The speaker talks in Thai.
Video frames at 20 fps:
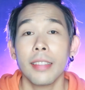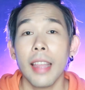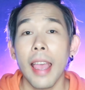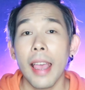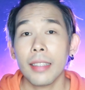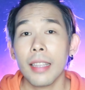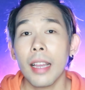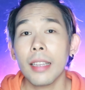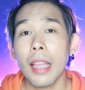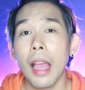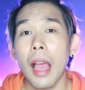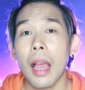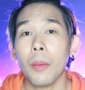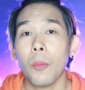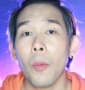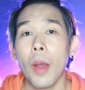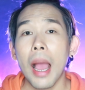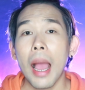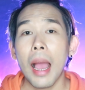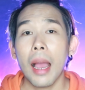แต่ถ้าถาม
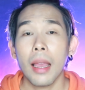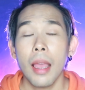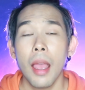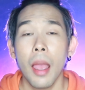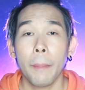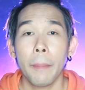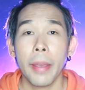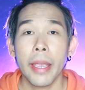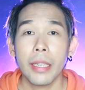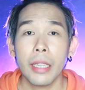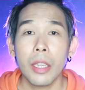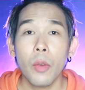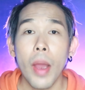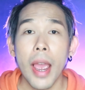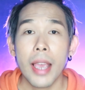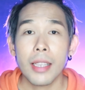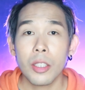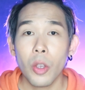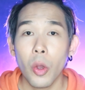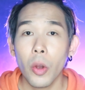ว่าเพนนีไว
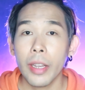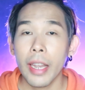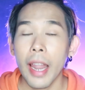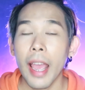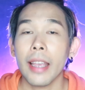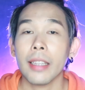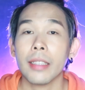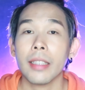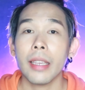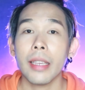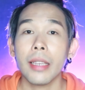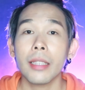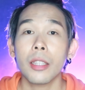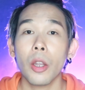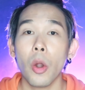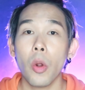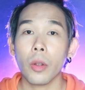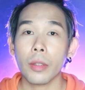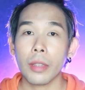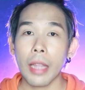ส์คนไหนที่
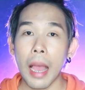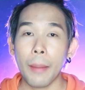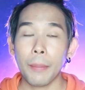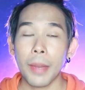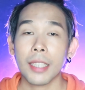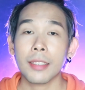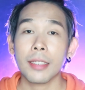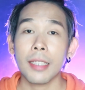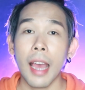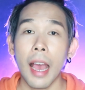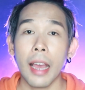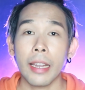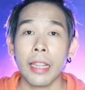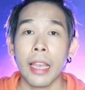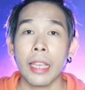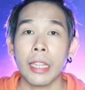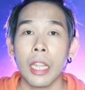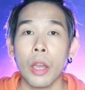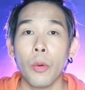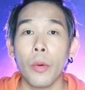ตรงตามลักษณะ
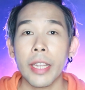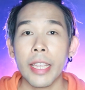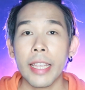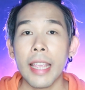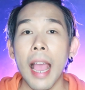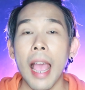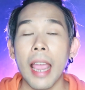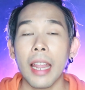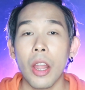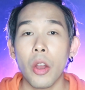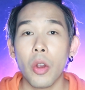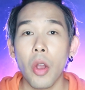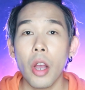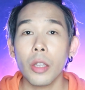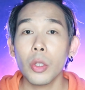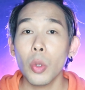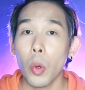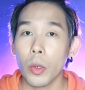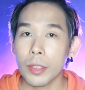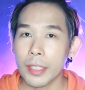ในนวนิยายแล้วก็
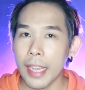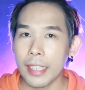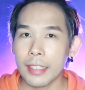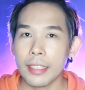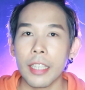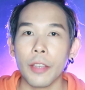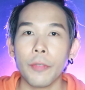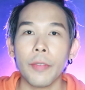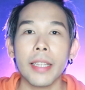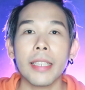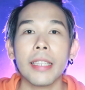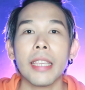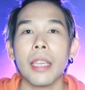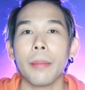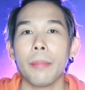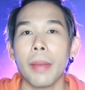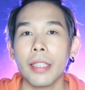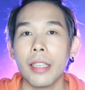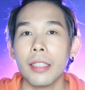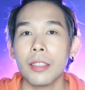ถูกใจสตีเฟนคิ
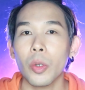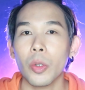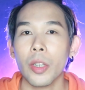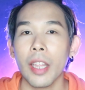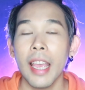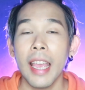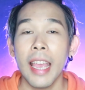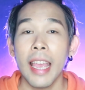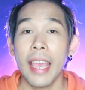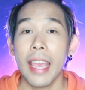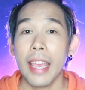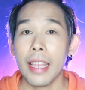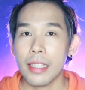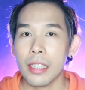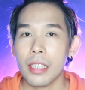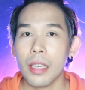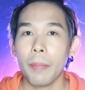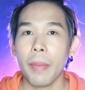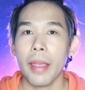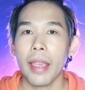งมากที่สุดเห็น
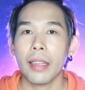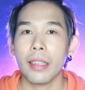จะเป็